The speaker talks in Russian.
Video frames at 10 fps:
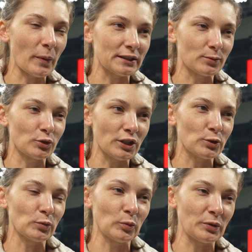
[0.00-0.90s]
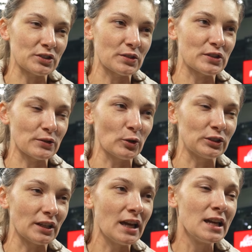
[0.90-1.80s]
Поэтому, я думаю, прежде всего
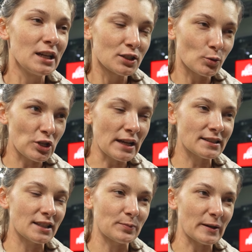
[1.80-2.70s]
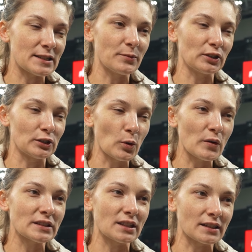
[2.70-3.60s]
это суджанские спортсмены,
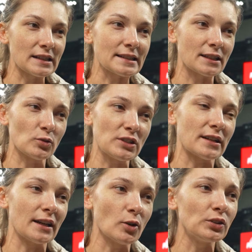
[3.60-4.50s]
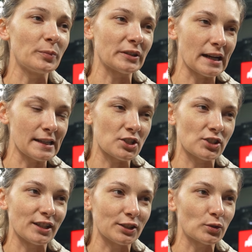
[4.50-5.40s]
льговские, рыльские, ну те районы
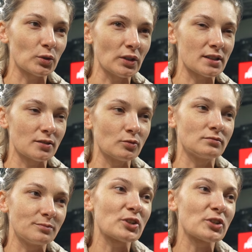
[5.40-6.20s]
приграничные, которые у нас, ну,